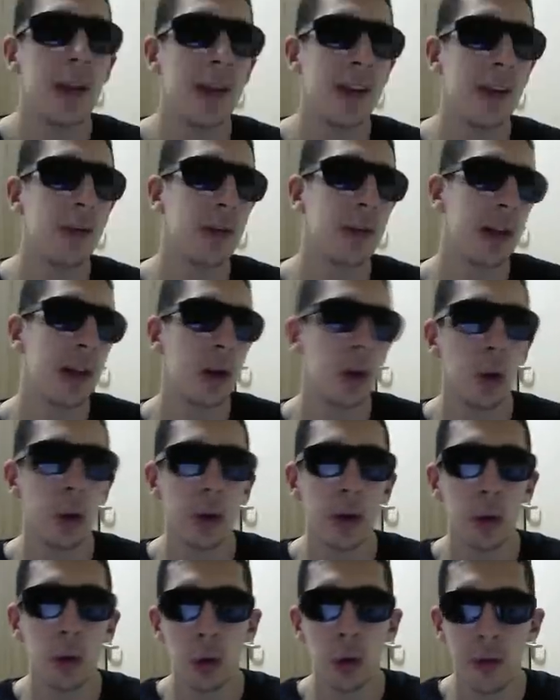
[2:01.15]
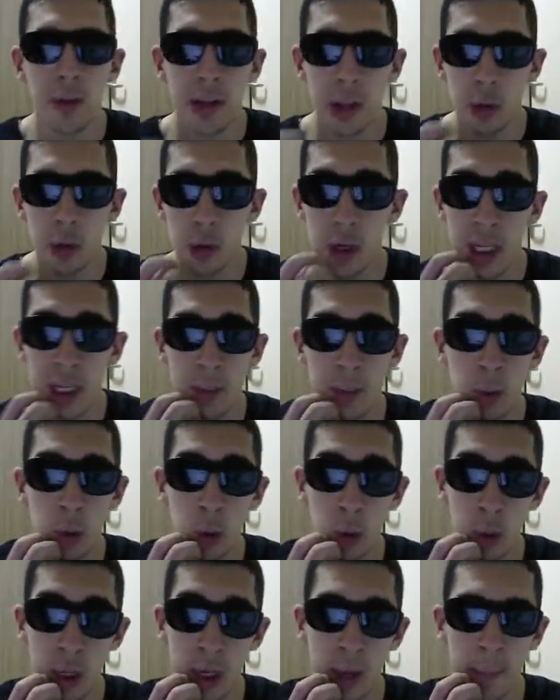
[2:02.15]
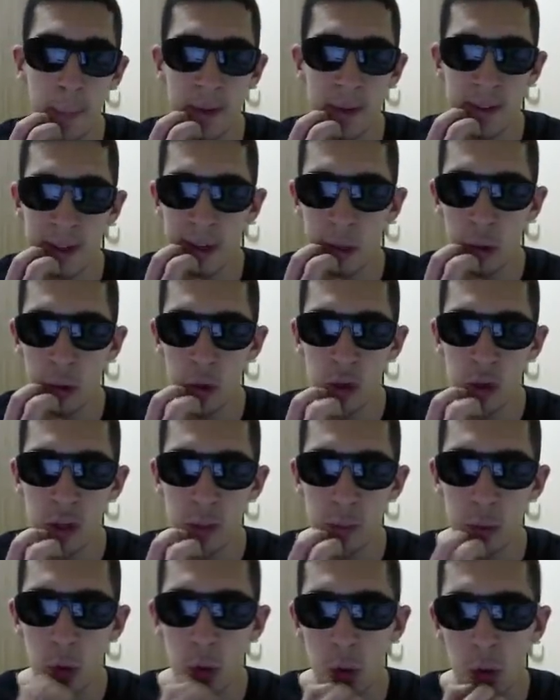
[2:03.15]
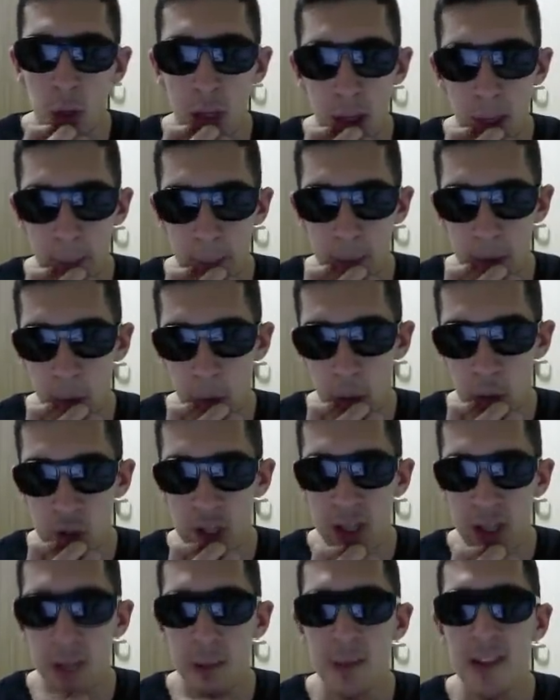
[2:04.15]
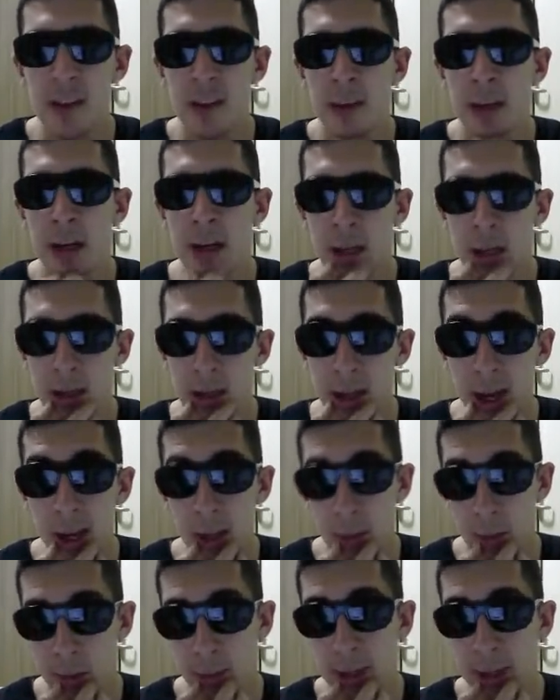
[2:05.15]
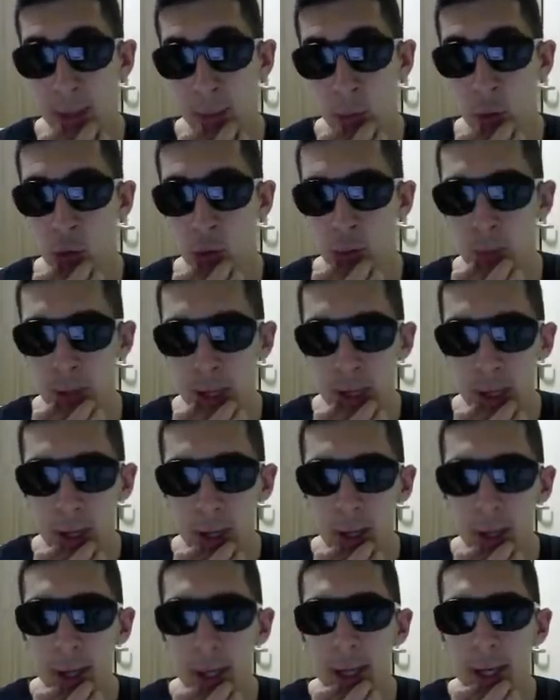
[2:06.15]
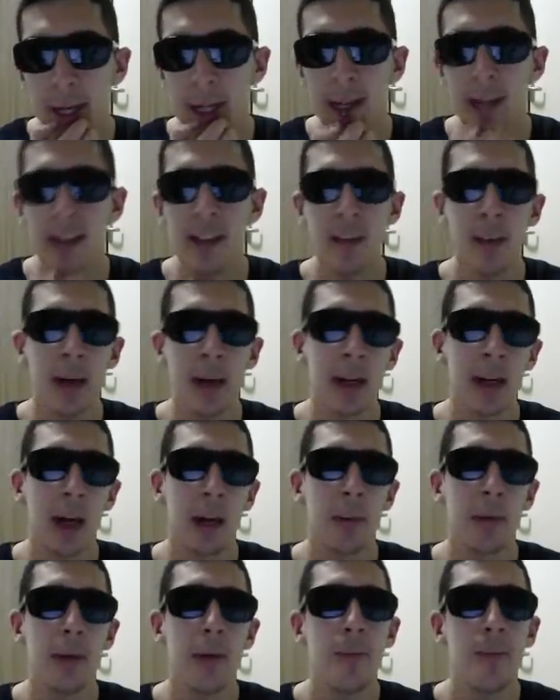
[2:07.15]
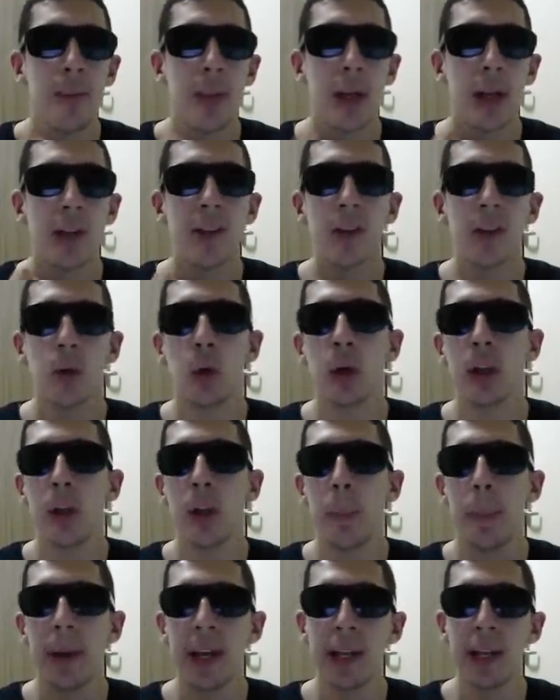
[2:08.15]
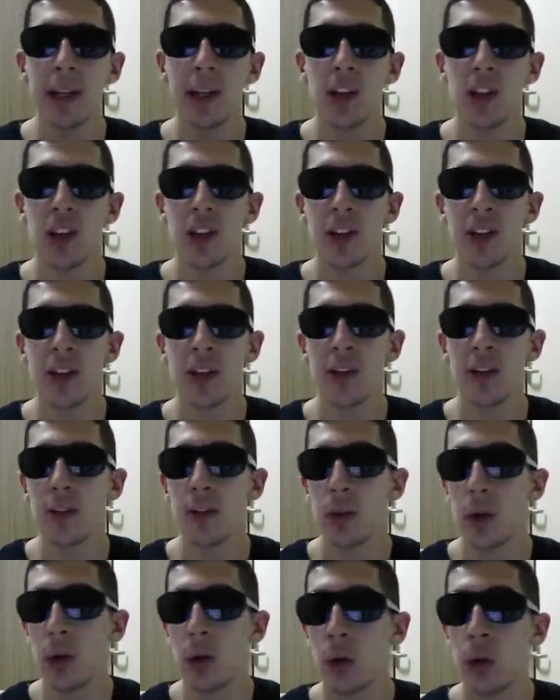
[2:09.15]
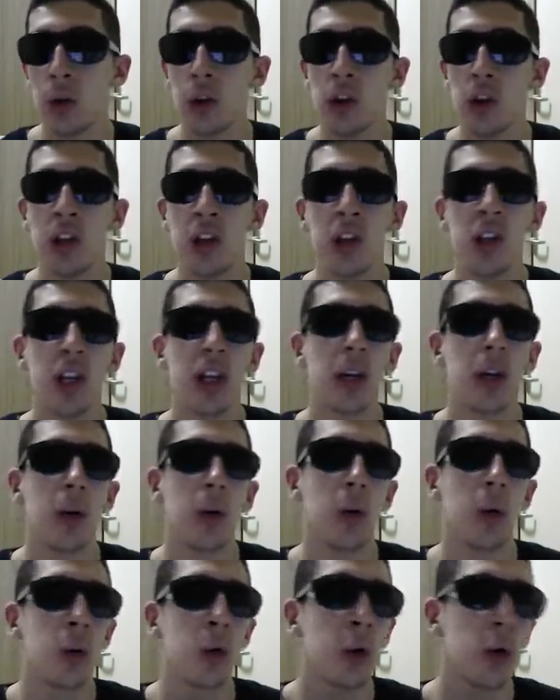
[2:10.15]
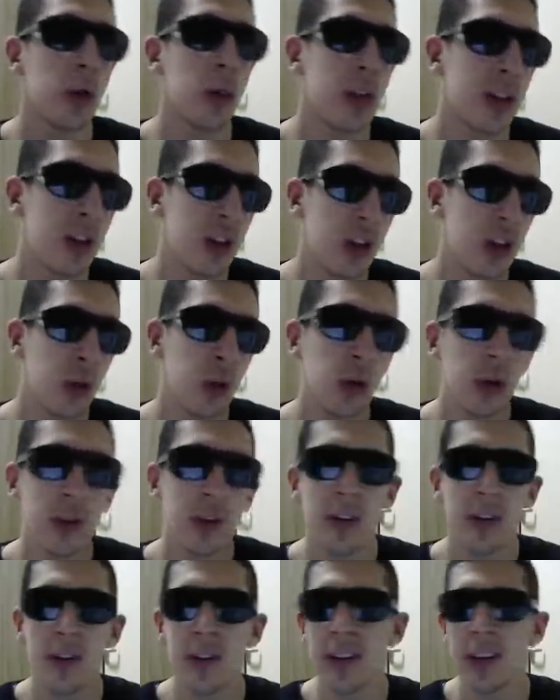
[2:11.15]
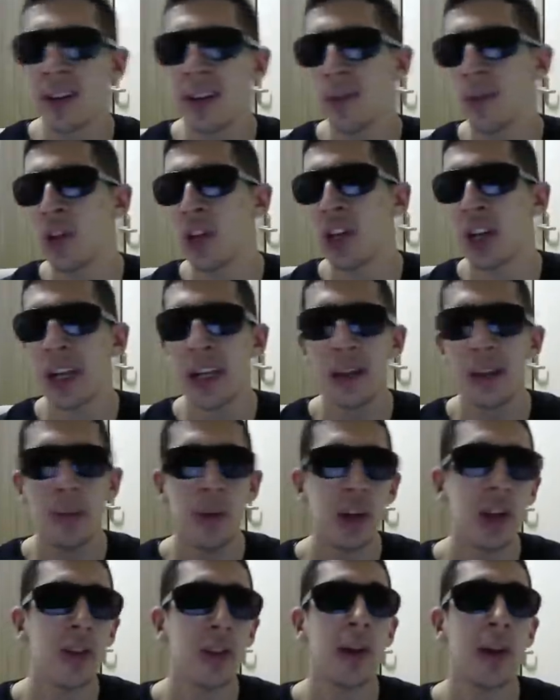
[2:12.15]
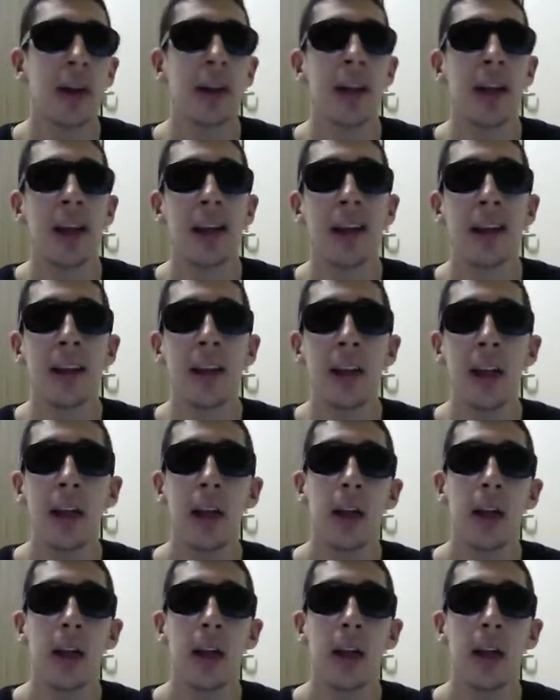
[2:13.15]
silver'dan gold'a doğru falan sürekli bir döngü yapmanız gerekiyor. Şimdi bu döngüyü yapmak öncelikle bir zaman kaybı benim gözümde. Neden zaman kaybı? Siz orada paket açacaksınız, oyuncu çıkacak, onu satışa koyacaksınız, satılmayacak, etmeyecek veya tekrardan